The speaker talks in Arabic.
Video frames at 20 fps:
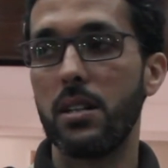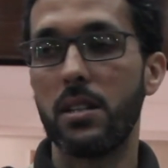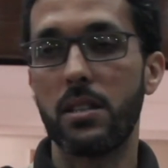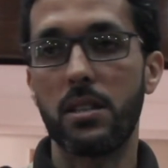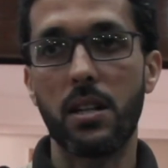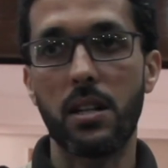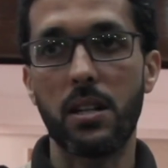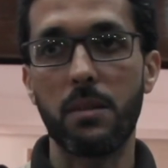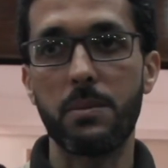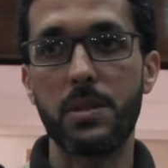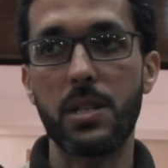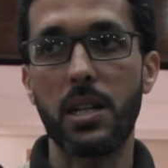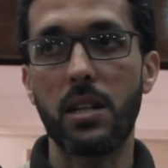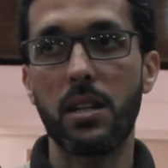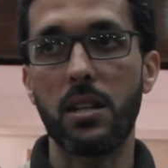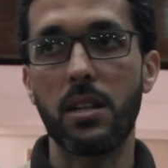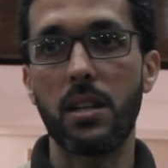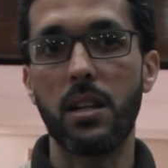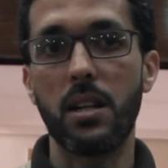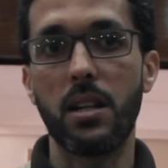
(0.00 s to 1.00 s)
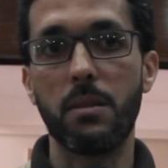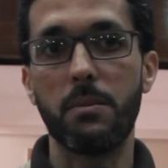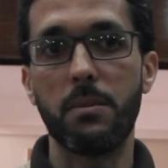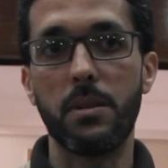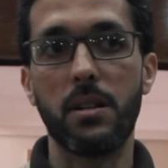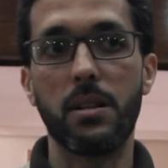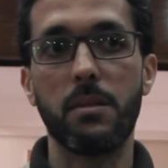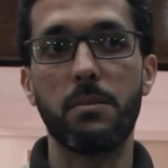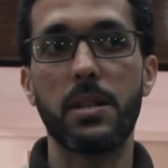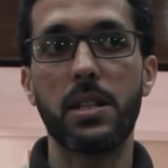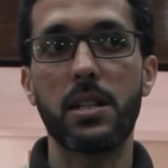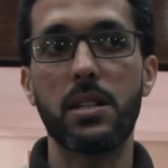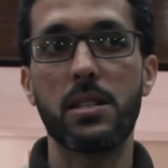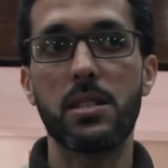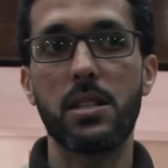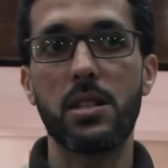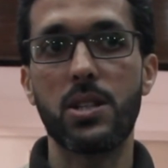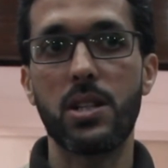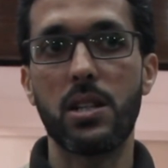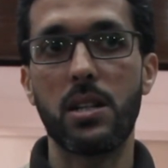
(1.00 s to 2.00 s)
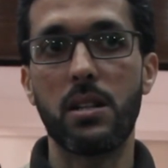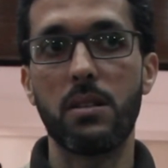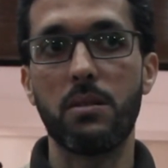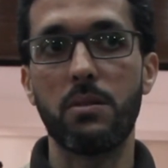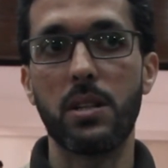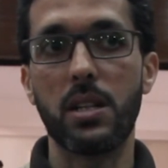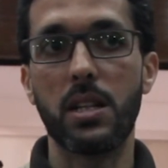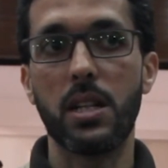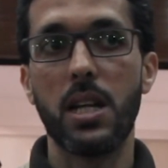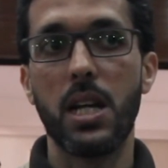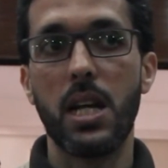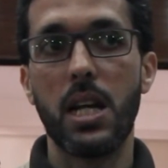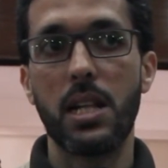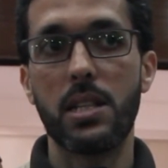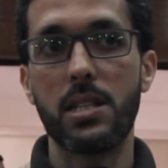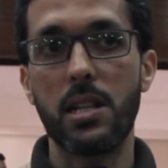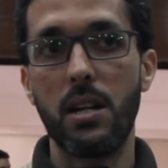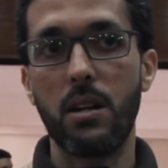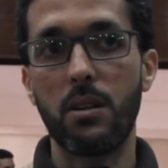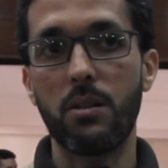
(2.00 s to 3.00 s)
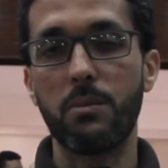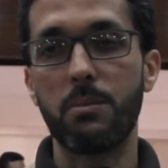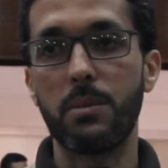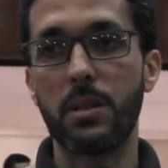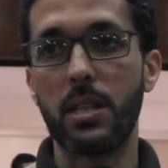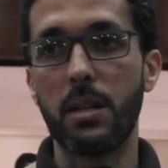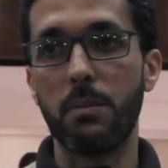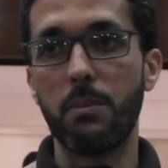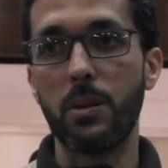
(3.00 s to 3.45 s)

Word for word: طاقم تقني المركز الجهوي للتحكم بالدم